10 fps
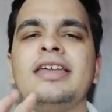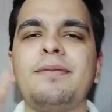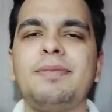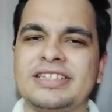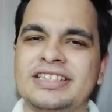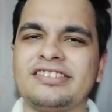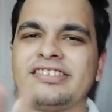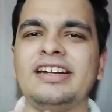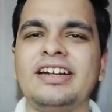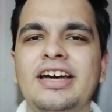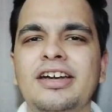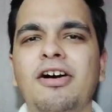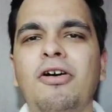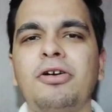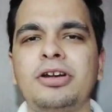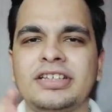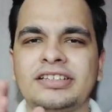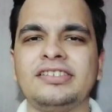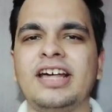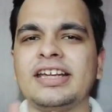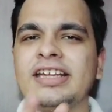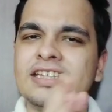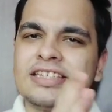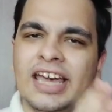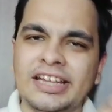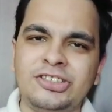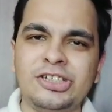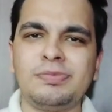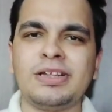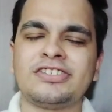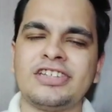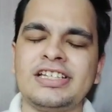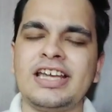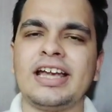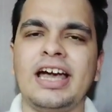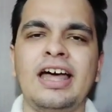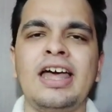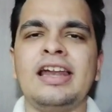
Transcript: या परचेस करना है और 10,000 के नीचे एच डी प्लस चल जाएगा